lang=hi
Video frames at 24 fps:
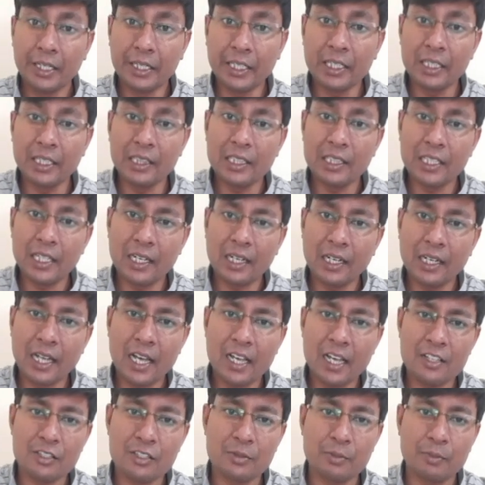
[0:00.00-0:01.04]
टिल द
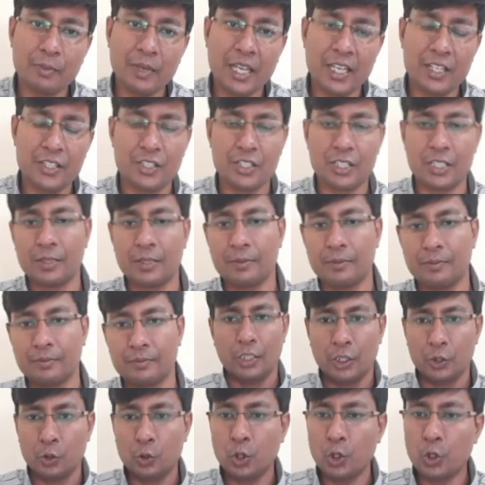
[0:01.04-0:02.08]
लास्ट मैच
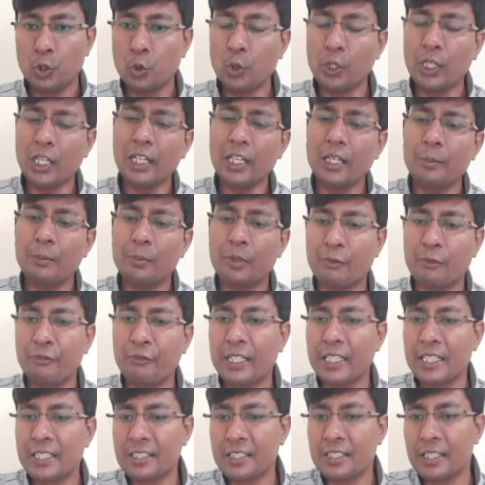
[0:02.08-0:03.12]
तो टोटल नंबर ऑफ
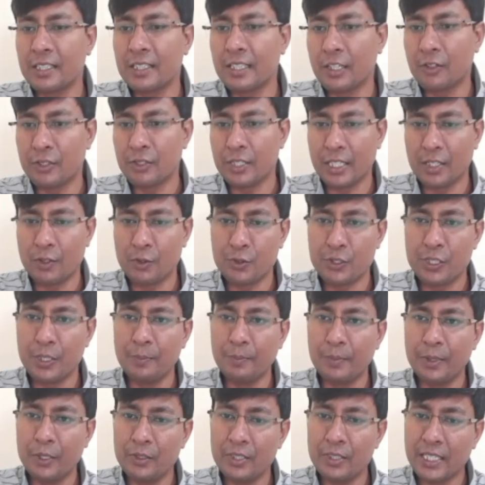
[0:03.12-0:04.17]
विकेट्स कितना हो जाएगा वो
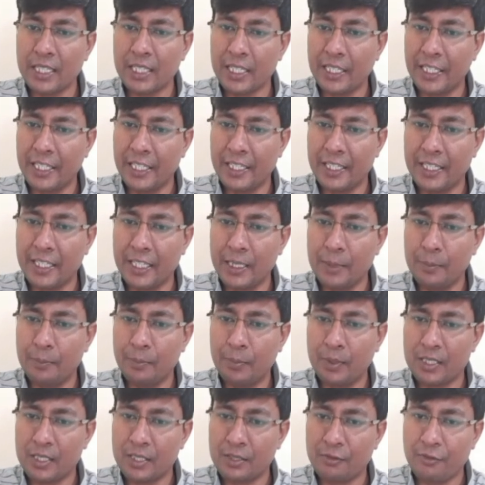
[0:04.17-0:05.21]
सिंपली हो जाएगा 80
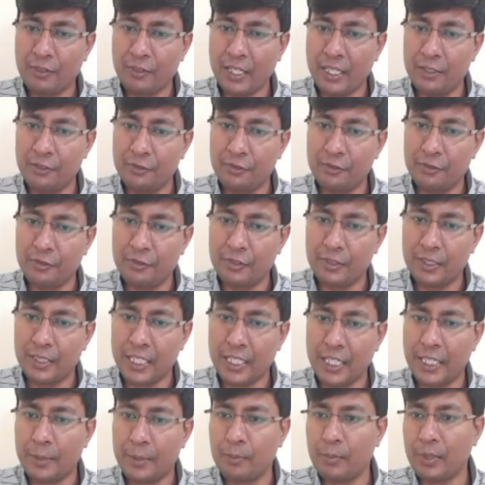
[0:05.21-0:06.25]
प्लस 5
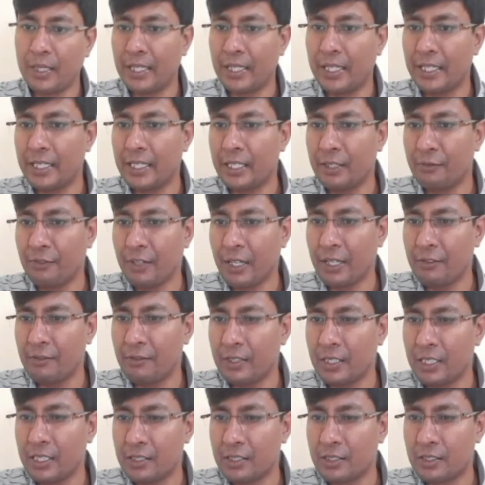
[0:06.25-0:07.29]
दैट इंप्लाई 85
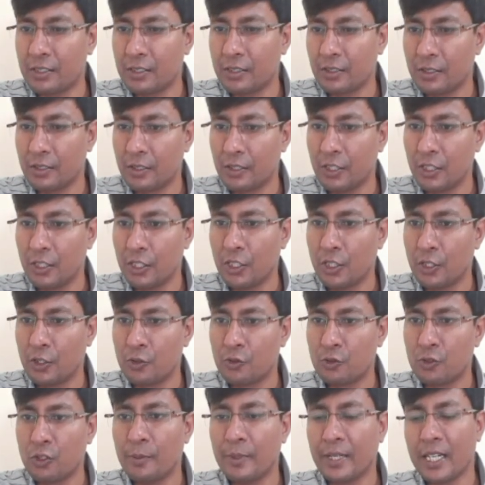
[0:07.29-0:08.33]
विकेट्स
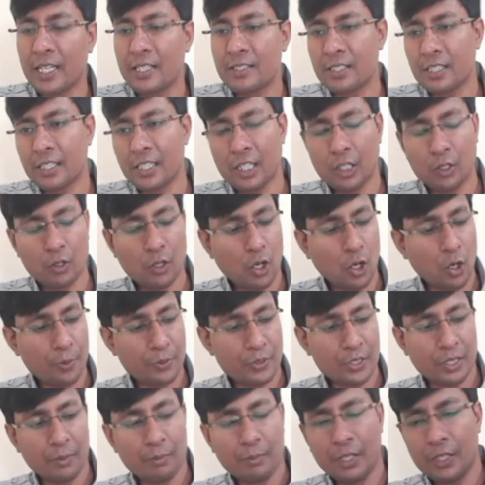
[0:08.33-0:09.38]
सो हमारा आंसर क्या होगा
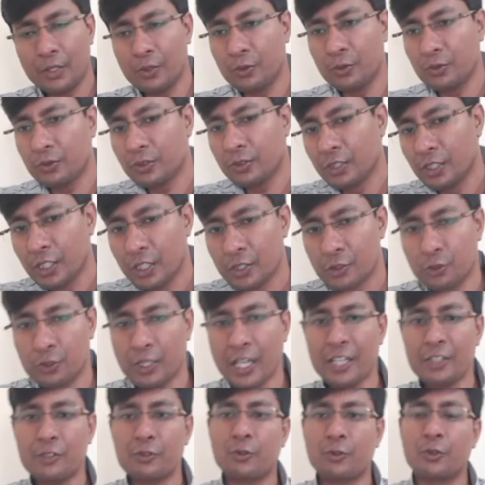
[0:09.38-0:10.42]
ऑप्शन नंबर टू तो
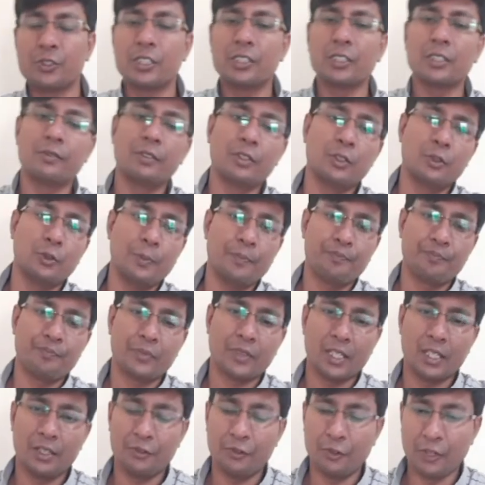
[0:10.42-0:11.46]
थैंक्स फॉर वॉचिंग द वीडियो
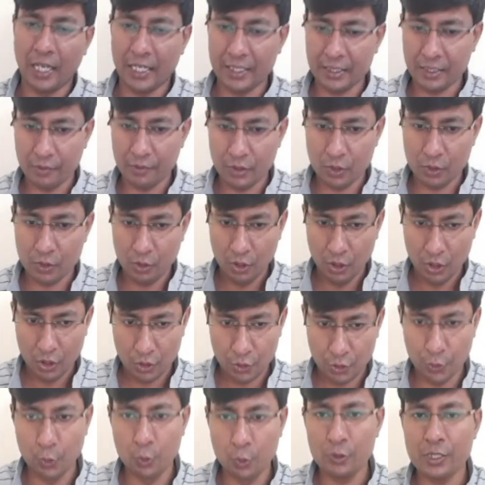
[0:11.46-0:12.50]
इफ यू लाइक द वीडियो
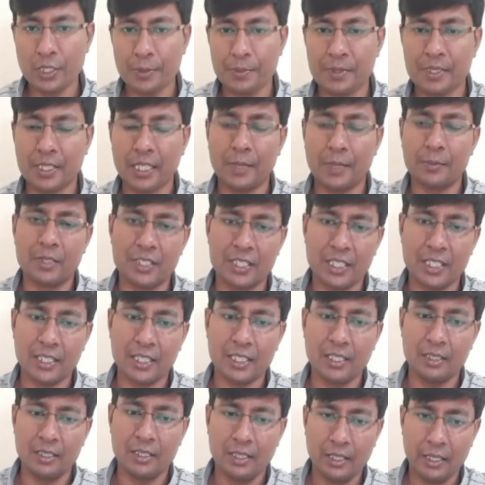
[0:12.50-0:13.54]
डू सब्सक्राइब द
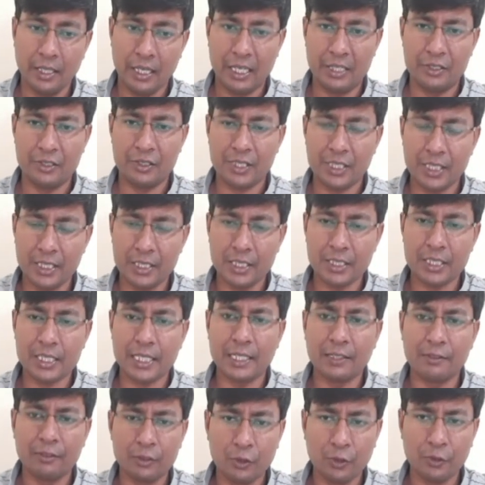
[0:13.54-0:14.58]
चैनल एंड शेयर द
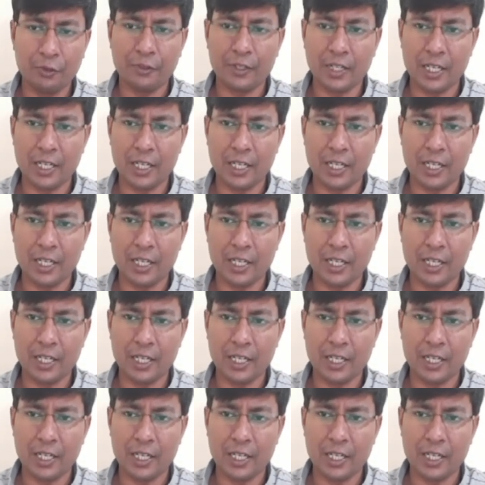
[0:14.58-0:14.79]
चैनल विद योर